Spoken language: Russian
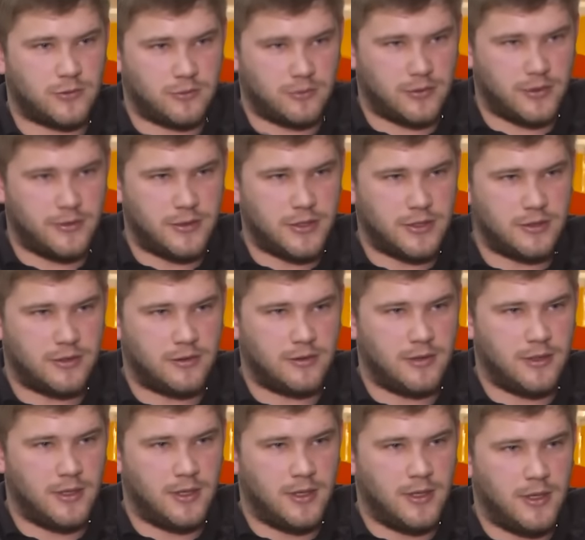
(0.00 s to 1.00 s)
туловище.
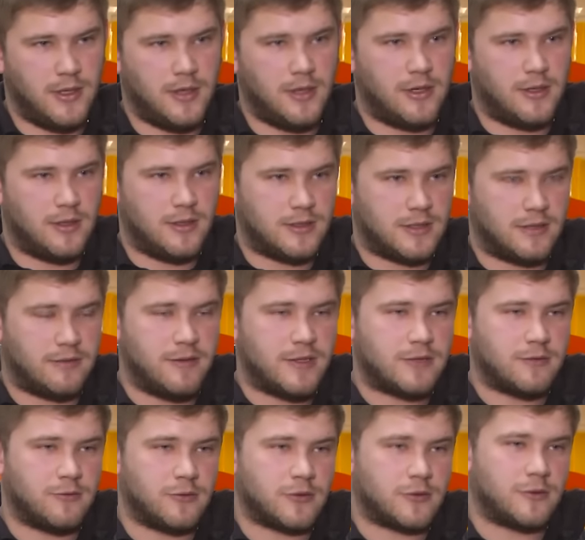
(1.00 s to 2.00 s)
И,
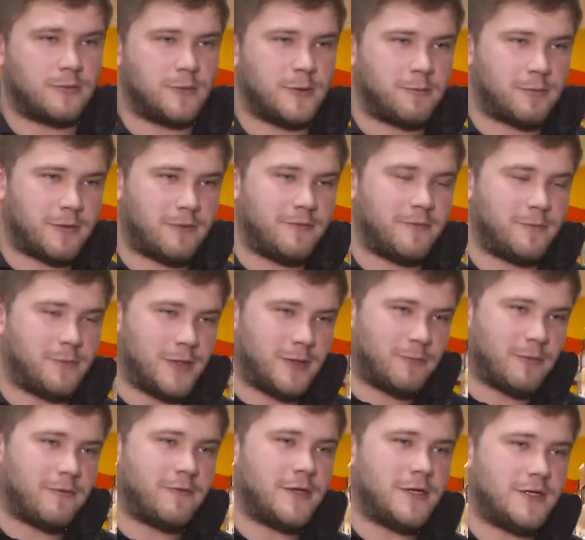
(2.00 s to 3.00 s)
соответственно, чтобы не, пров... не
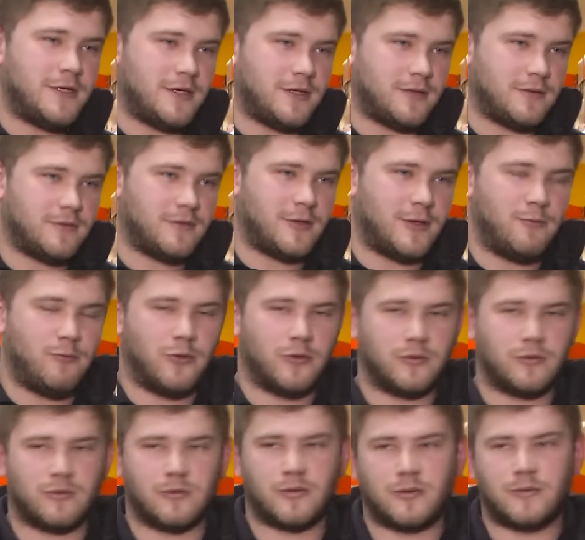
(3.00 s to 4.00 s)
повредить
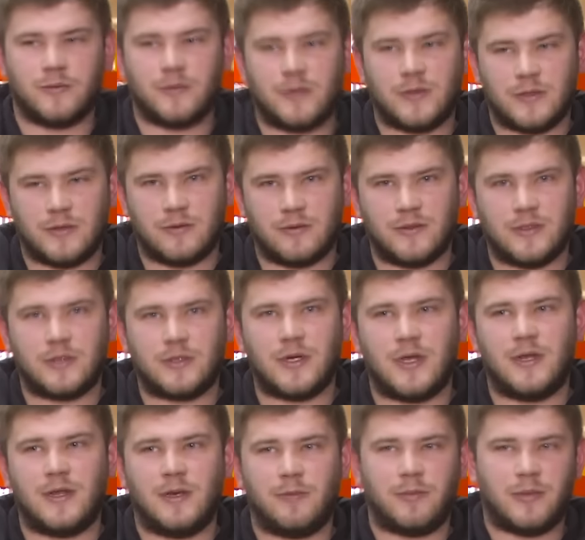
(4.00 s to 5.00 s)
ребенку там, то есть
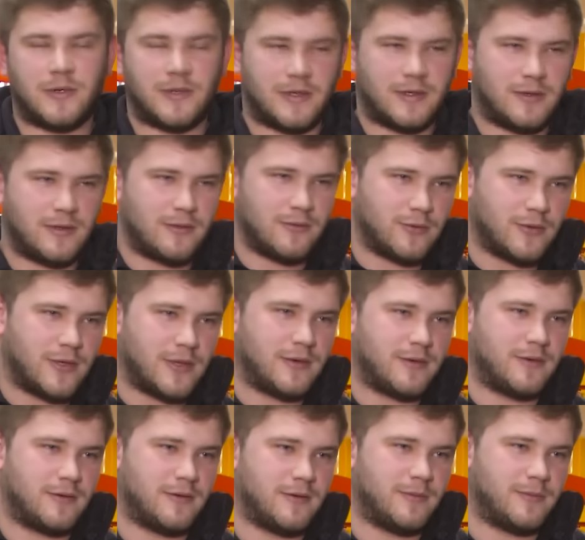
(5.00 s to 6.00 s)
шейные ну,
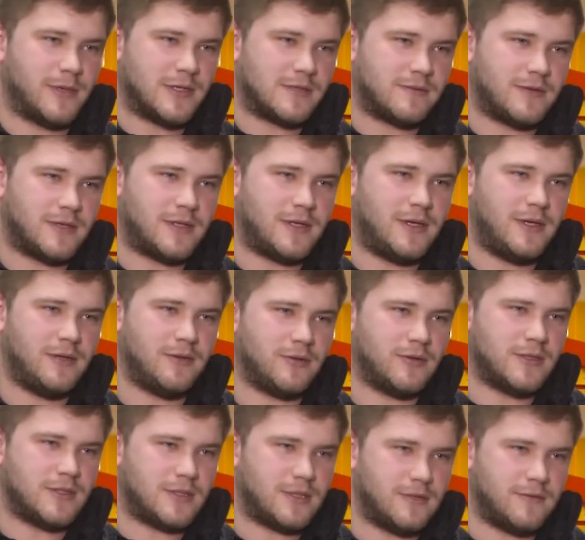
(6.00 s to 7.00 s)
э, позвонки, то
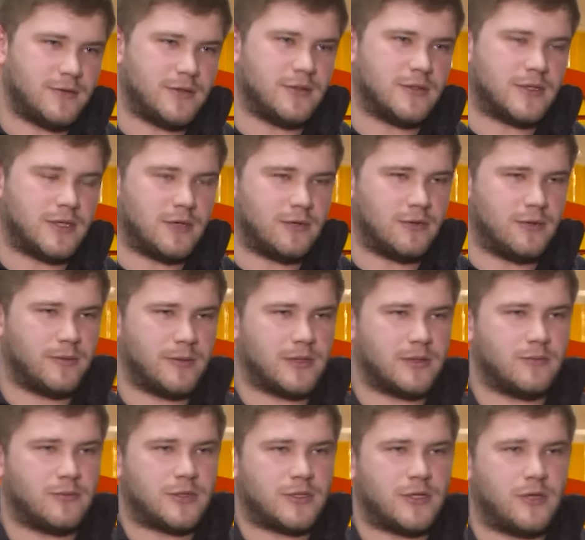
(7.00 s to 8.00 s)
есть угу. и все остальное,
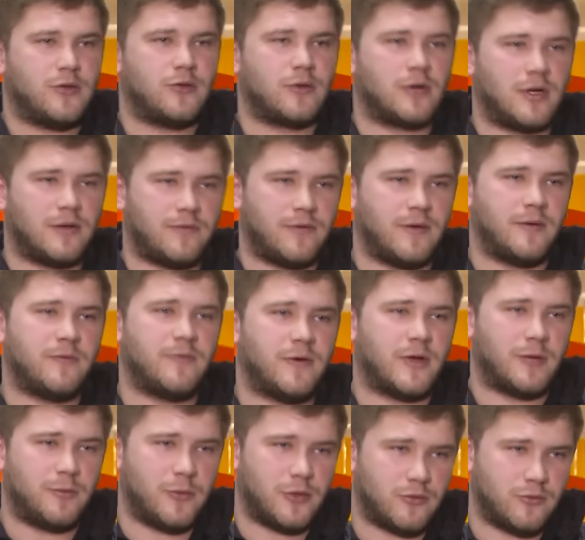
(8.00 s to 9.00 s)
потому что они только
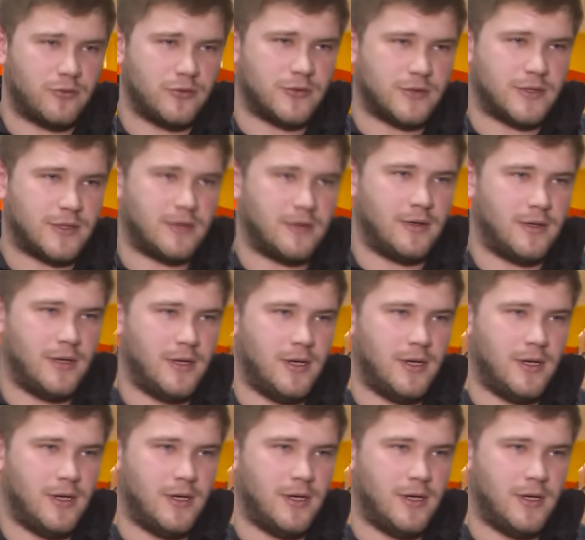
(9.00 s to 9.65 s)
формируются.